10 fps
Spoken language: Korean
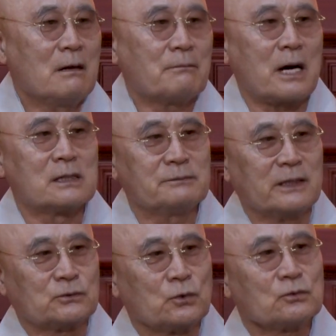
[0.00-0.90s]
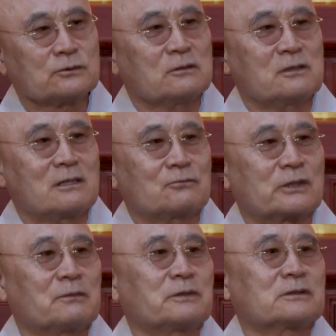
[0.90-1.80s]
마음의 속성을
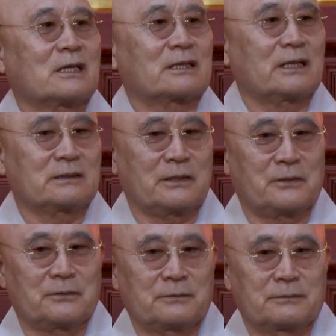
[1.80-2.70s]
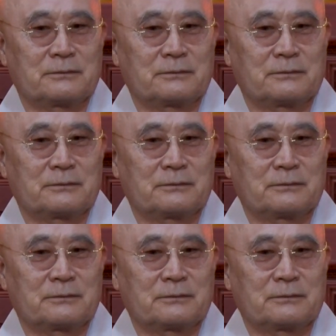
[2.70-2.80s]
우리가 먼저 알아야 돼요.